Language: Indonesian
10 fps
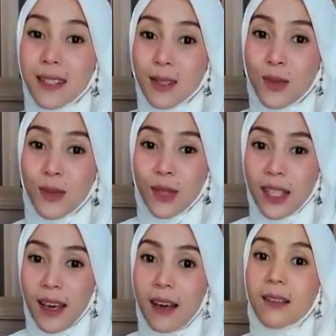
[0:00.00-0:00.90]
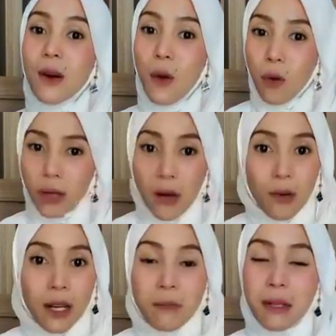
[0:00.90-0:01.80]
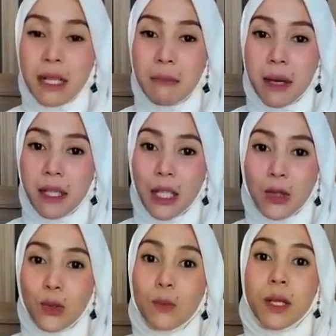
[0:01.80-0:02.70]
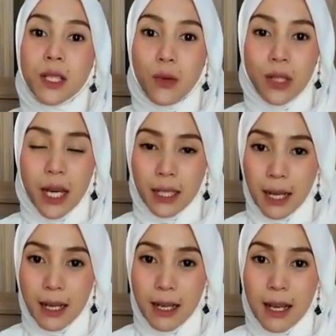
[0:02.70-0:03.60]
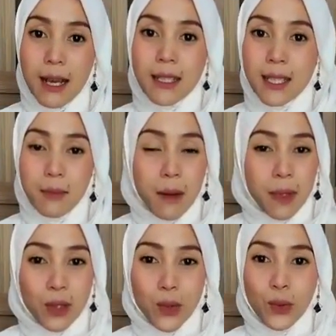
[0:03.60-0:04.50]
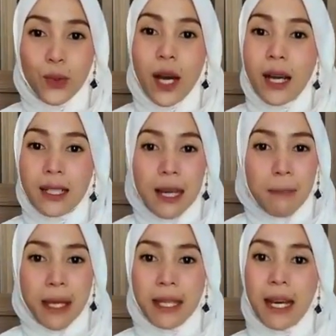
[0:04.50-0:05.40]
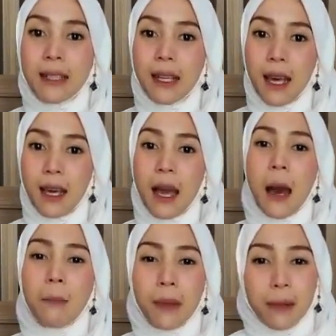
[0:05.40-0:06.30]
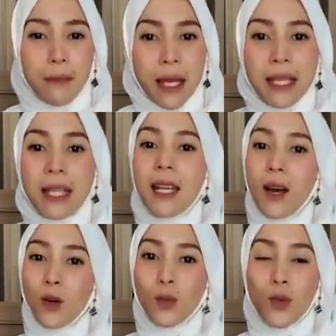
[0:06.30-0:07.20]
sesungguhnya orang-orang beriman itu bersaudara. Sebab itu damaikanlah perbaikilah